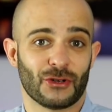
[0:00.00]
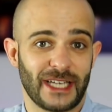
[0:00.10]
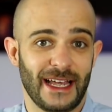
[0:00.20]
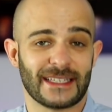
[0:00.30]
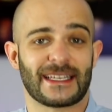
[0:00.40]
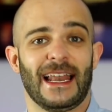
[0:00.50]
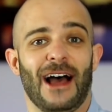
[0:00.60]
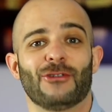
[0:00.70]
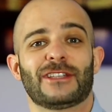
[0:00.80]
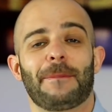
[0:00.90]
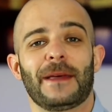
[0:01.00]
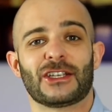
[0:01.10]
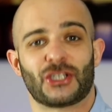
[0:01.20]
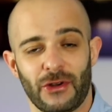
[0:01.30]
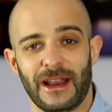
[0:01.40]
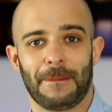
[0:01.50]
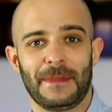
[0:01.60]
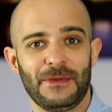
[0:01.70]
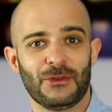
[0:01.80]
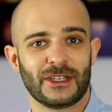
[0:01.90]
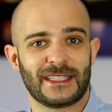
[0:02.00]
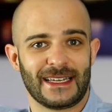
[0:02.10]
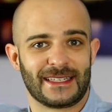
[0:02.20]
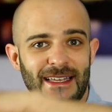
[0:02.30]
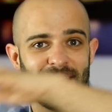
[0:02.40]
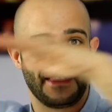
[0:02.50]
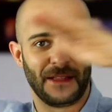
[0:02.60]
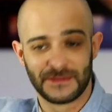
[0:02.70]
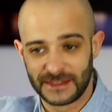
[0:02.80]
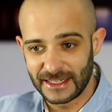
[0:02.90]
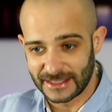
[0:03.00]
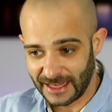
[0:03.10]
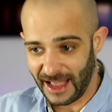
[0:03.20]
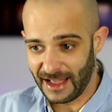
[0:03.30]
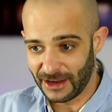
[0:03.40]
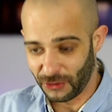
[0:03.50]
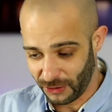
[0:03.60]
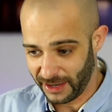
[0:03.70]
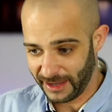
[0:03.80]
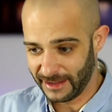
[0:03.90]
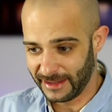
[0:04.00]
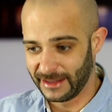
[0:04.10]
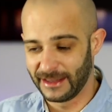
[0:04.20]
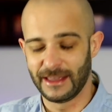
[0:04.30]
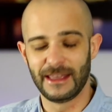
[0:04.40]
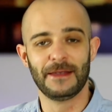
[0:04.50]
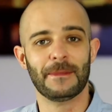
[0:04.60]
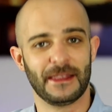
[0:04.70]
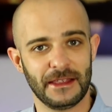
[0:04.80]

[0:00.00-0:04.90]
cosa es que la otra persona viendo esta escena dantesca coge y me